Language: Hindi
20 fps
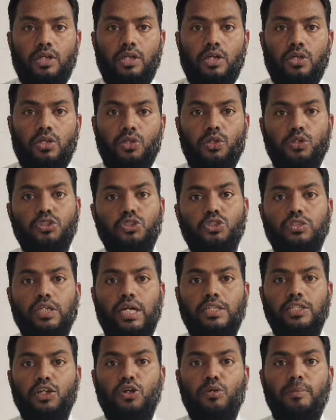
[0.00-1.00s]
दोस्तों
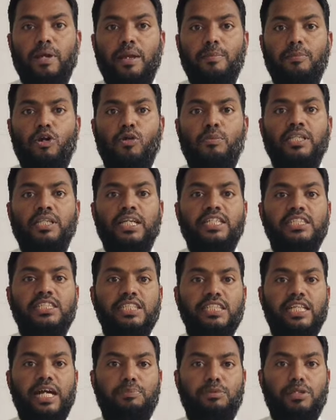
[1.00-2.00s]
साथियों मैं मोहम्मद
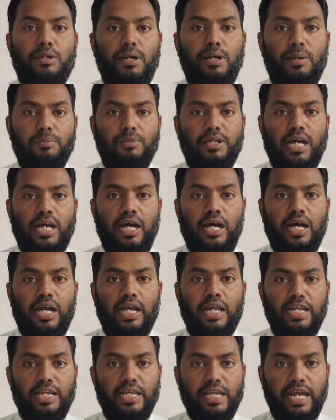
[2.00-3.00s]
रशीद आप तमाम का
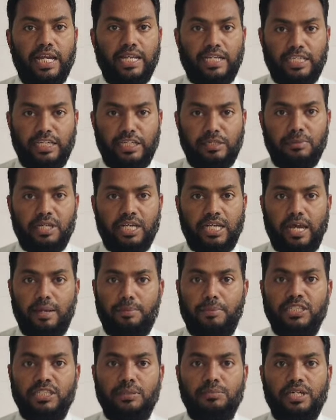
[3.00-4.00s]
इंडिया एटीन में खैर
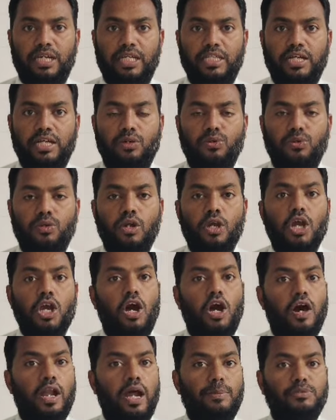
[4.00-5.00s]
मकदम करता हूं
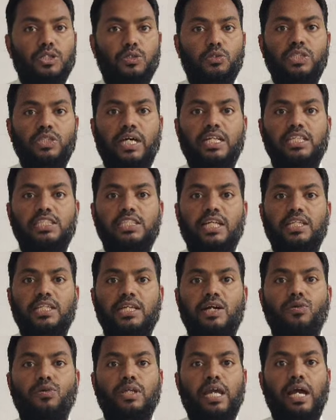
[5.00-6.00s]
और आपसे गुजारिश
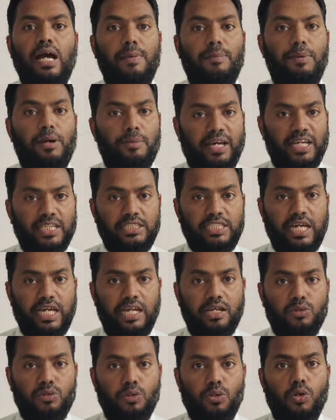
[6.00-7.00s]
करता हूं कि आप हमारे
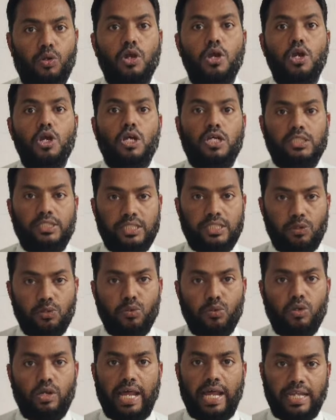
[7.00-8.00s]
चैनल को
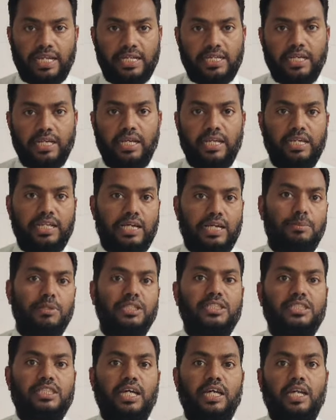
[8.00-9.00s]
ज़रूर लाइक करें
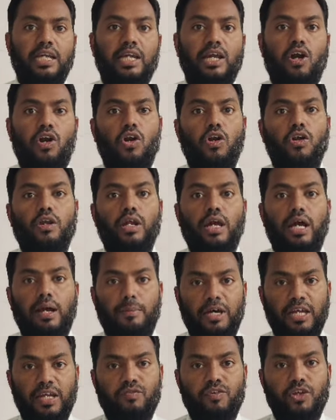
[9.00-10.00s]
कमेंट्स करें और
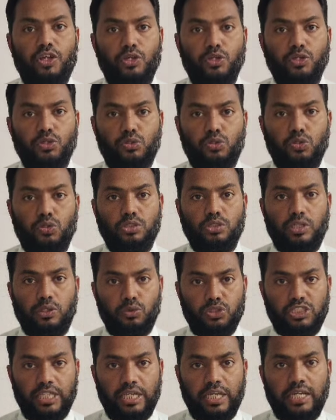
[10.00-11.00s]
हमारी वीडियोस को
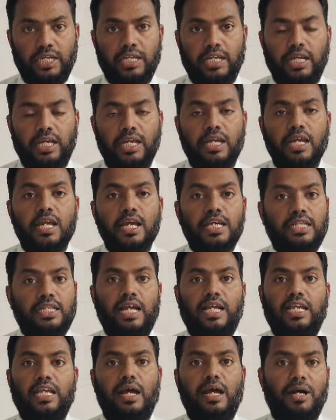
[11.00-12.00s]
ज़रूर शेयर करें
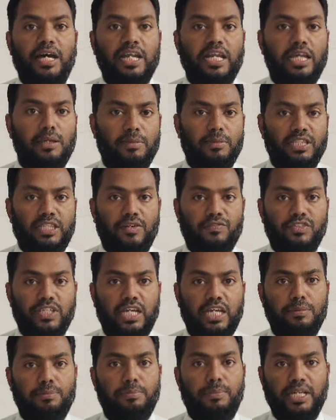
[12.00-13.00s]
ताकि हमारी हिम्मत
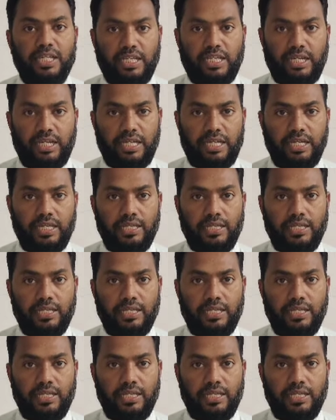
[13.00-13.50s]
अफजाई बनी रहे